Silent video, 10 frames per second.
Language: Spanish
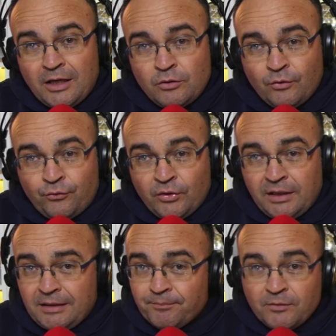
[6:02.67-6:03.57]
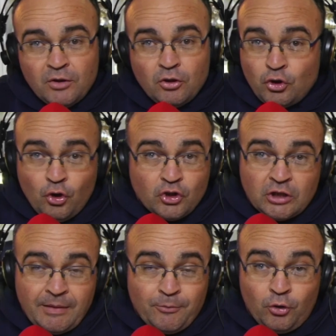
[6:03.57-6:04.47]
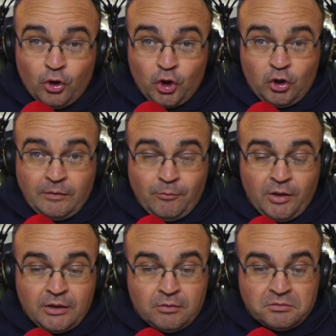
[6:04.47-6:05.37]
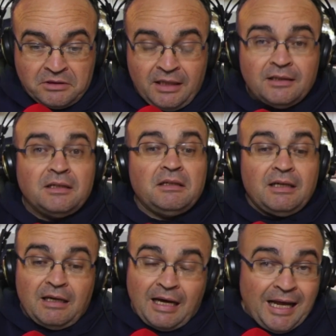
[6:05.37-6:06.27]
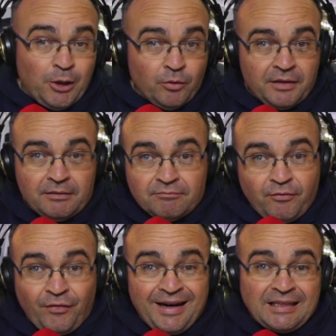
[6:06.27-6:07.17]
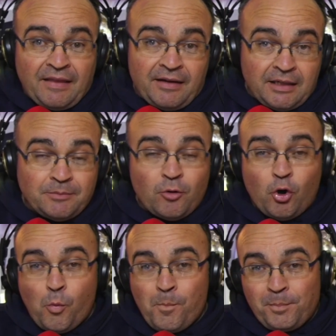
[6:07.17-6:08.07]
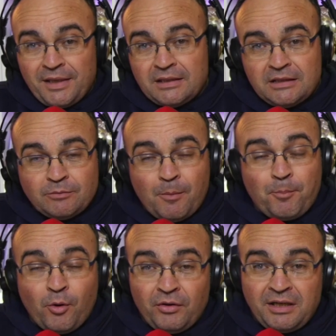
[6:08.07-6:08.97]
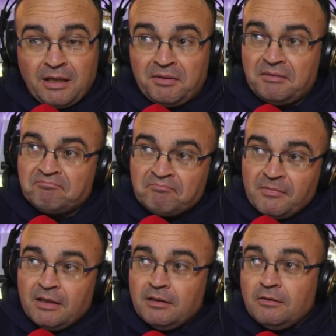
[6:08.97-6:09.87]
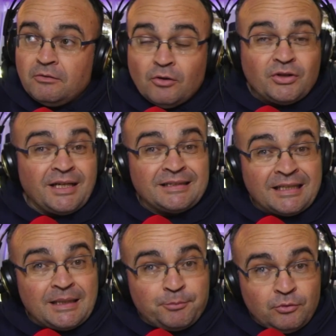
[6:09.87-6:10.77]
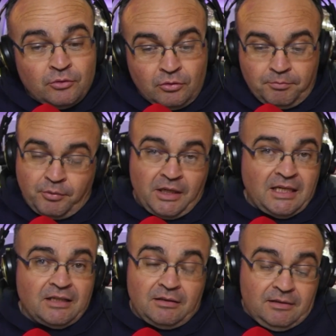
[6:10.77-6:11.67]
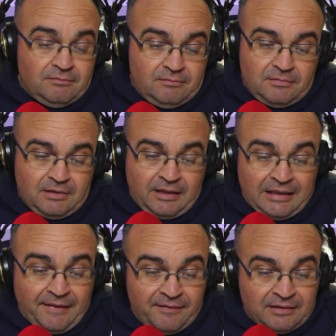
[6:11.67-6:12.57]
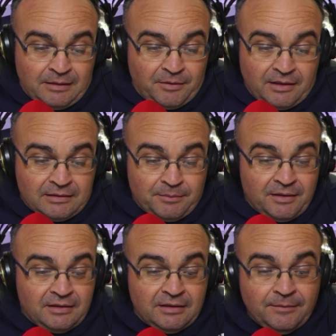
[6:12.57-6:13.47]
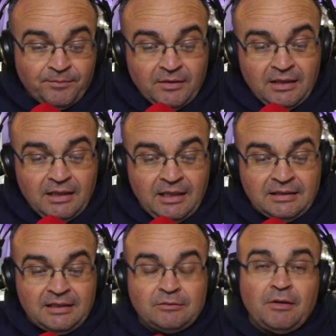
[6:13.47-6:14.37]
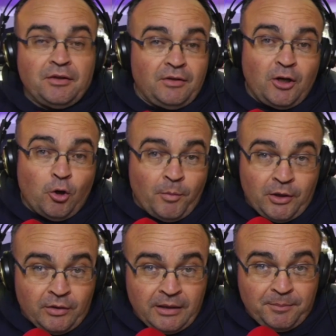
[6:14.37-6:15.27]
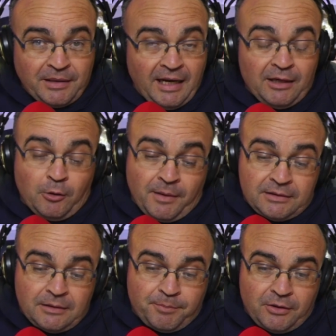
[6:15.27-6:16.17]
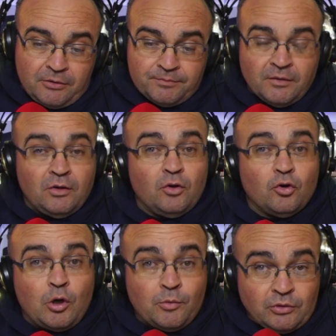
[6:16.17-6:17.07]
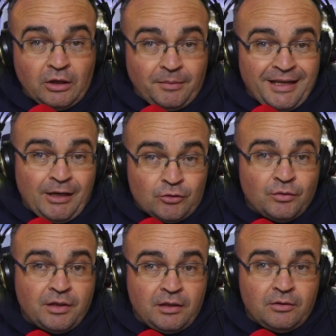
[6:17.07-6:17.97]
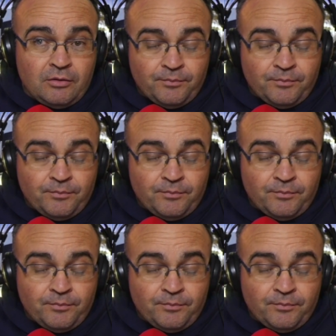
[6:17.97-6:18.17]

fuera, no sabemos lo que nos vamos a encontrar, algo de falta de ritmo competitivo podría haber, no sé hasta qué punto, por esas regla de tres, evidentemente, en estas situaciones lo mejor es esperar el combate, pero como todavía no ha sucedido,